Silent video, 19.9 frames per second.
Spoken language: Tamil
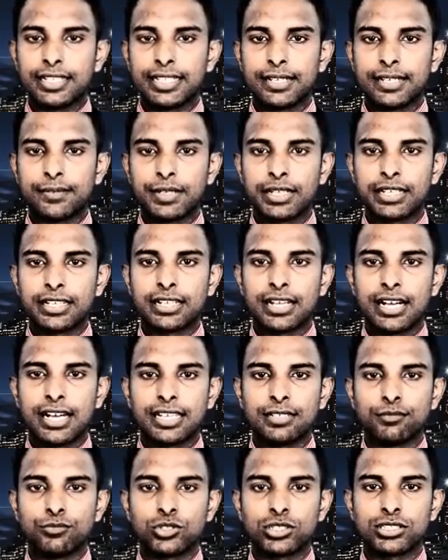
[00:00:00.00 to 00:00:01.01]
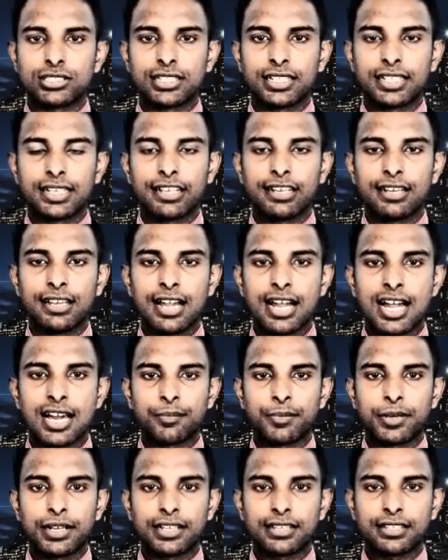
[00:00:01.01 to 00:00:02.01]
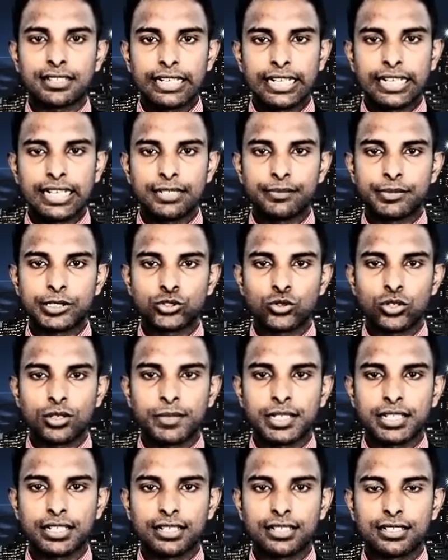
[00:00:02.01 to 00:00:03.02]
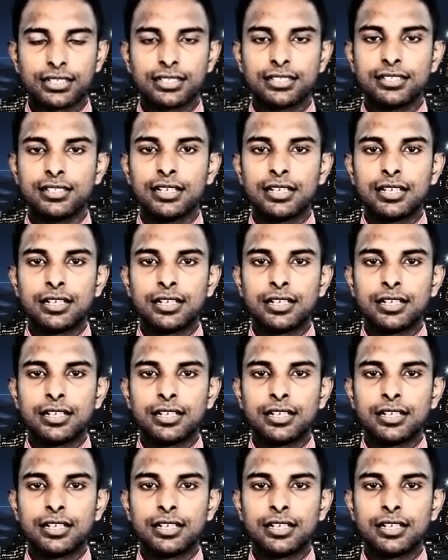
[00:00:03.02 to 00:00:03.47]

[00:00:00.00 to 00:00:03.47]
இதேவேளை காலை முகத்திடலில் ஆர்ப்பாட்டத்தில் ஈடுபட்டுள்ளவர்களுக்கு